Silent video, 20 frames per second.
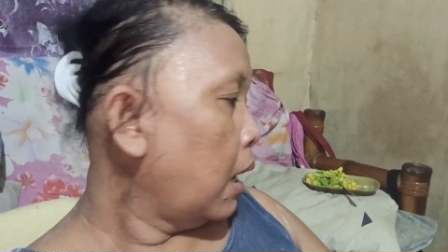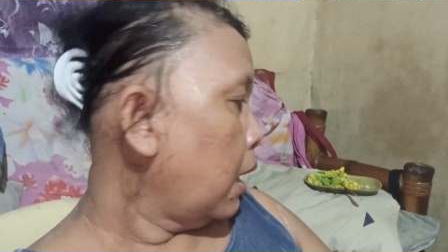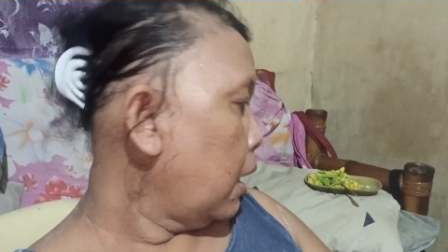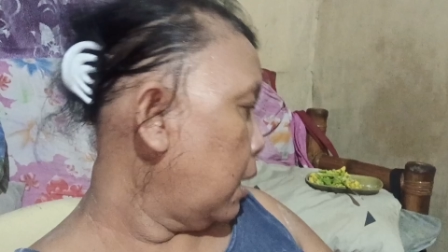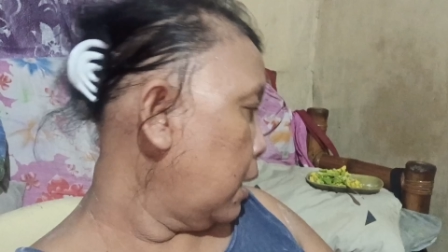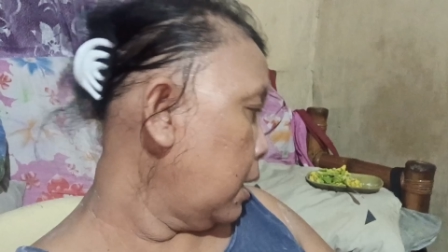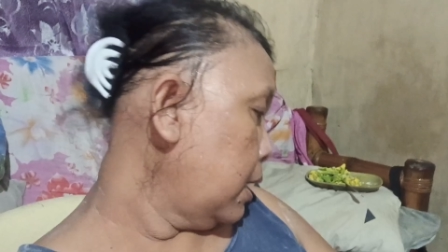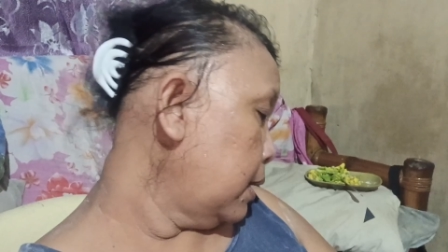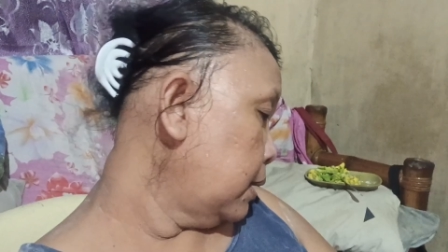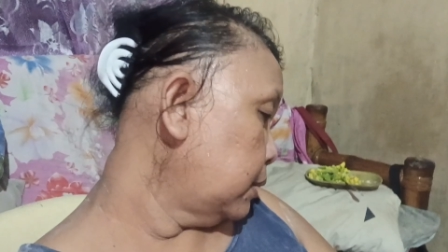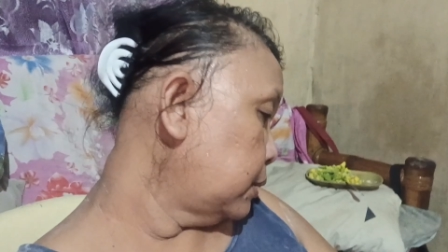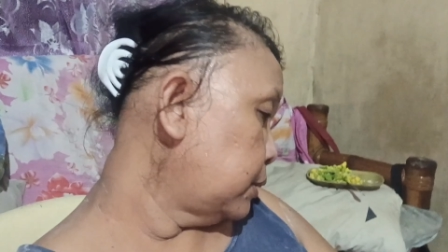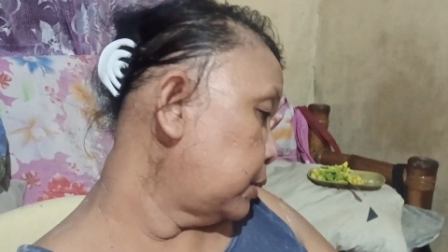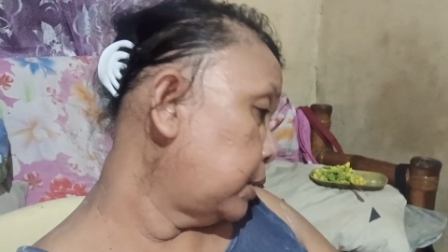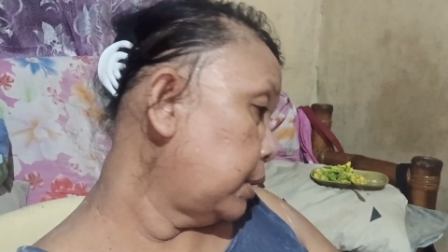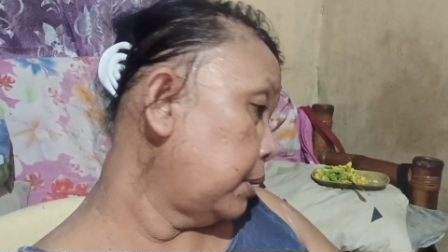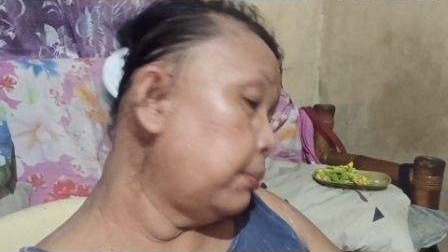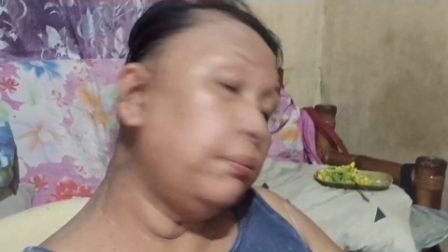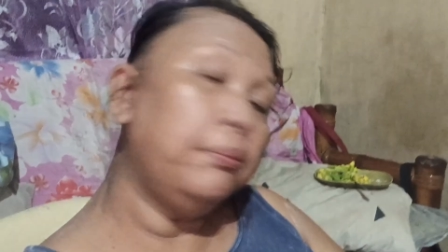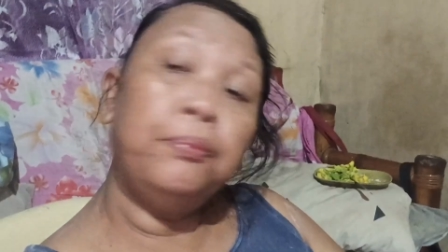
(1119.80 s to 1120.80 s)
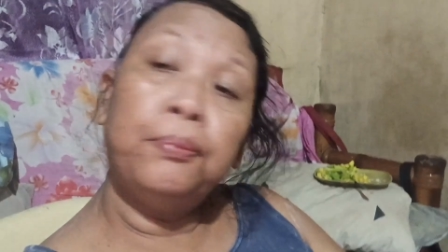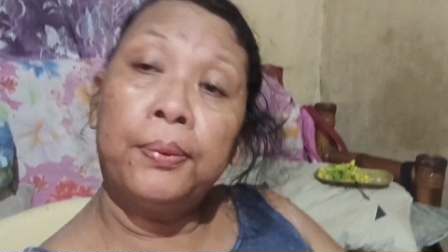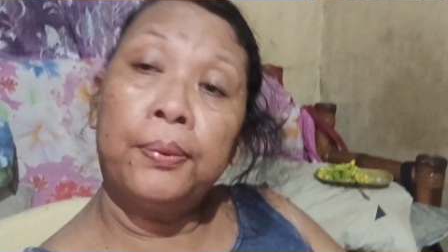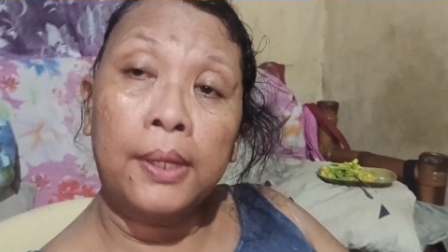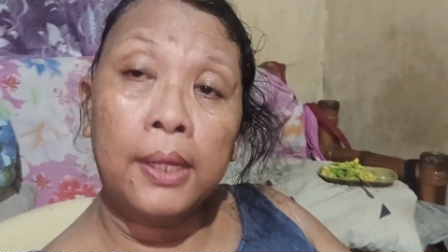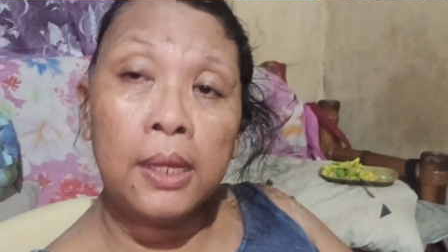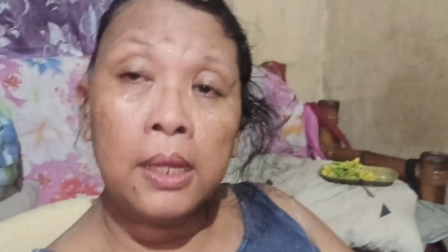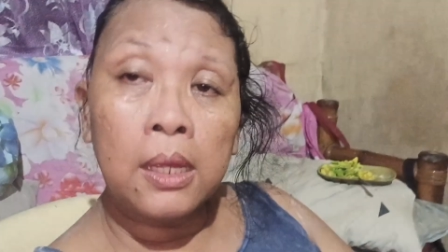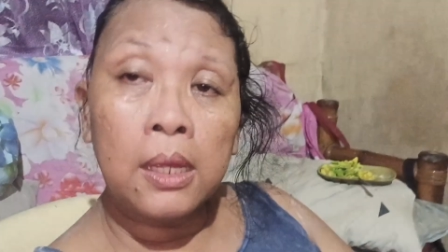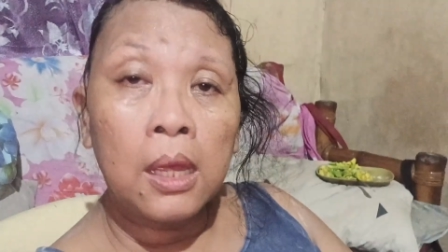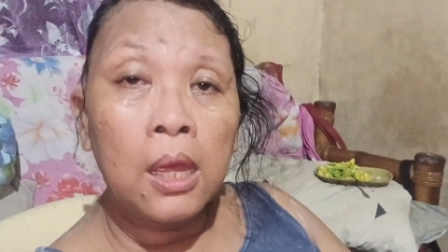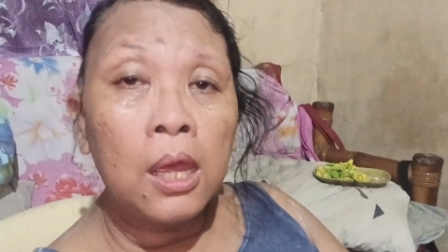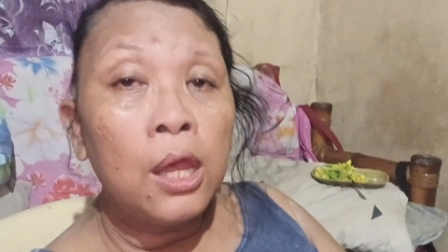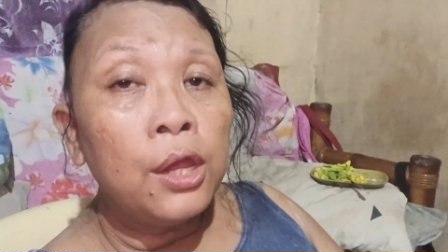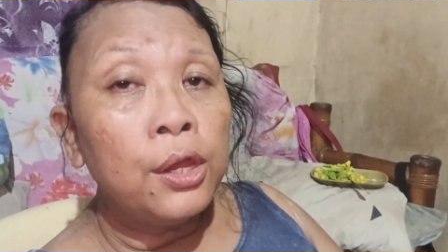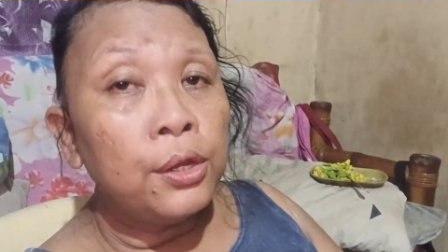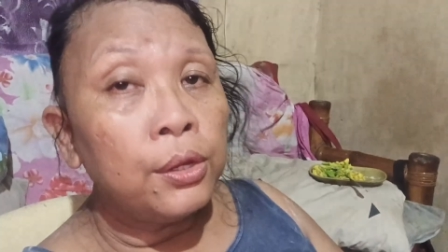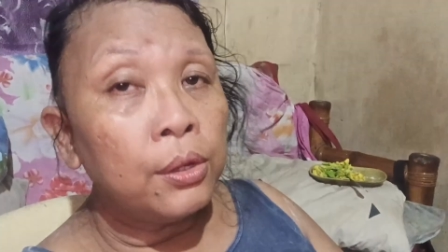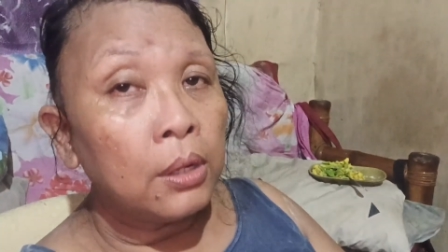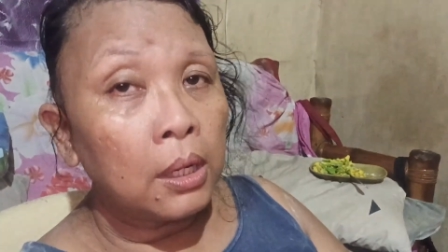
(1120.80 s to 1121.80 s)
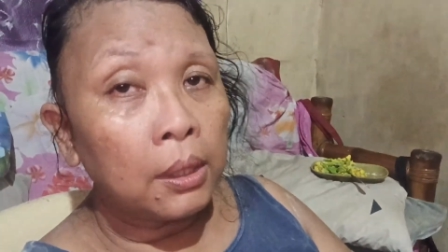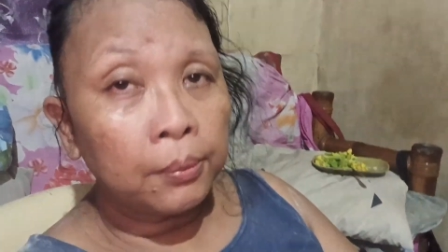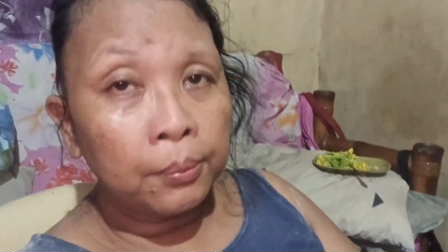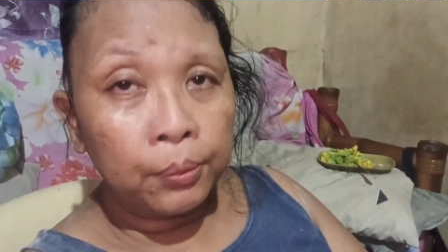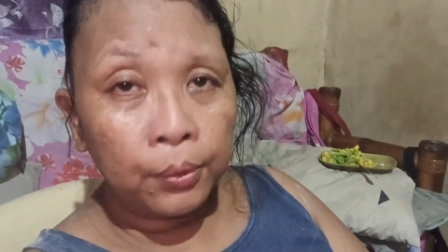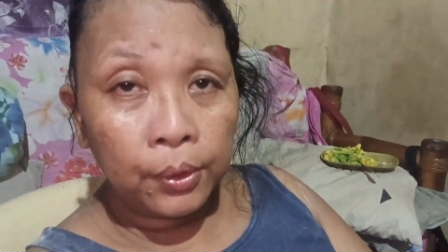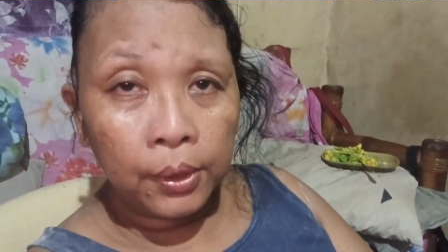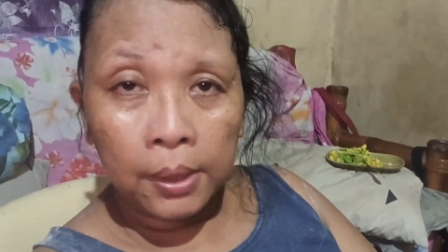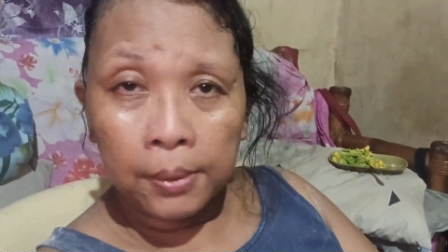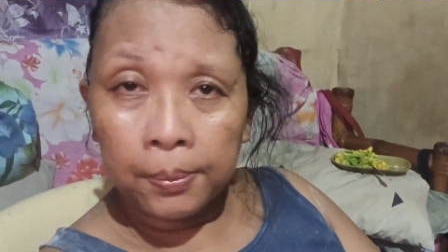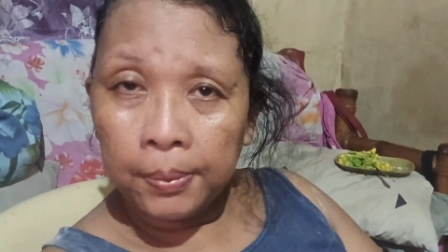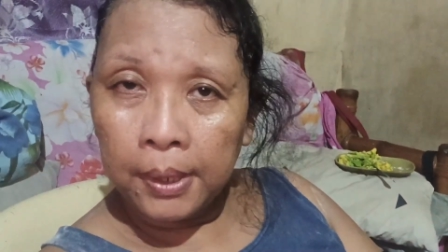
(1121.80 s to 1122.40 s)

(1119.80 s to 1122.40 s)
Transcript: at ah, syempre, yun lang po yung